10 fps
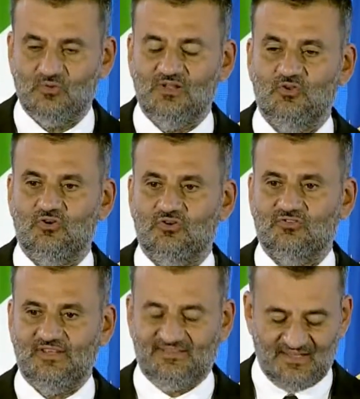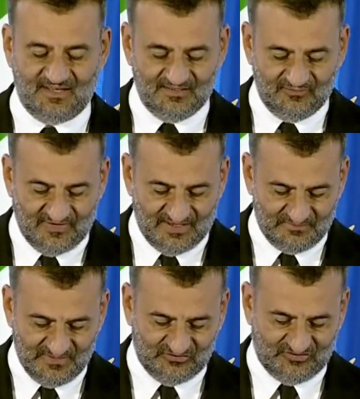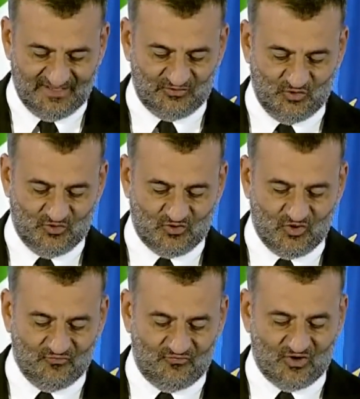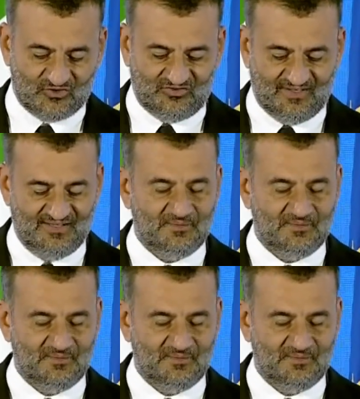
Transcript: quando sette anni fa mi ha stretto con forza la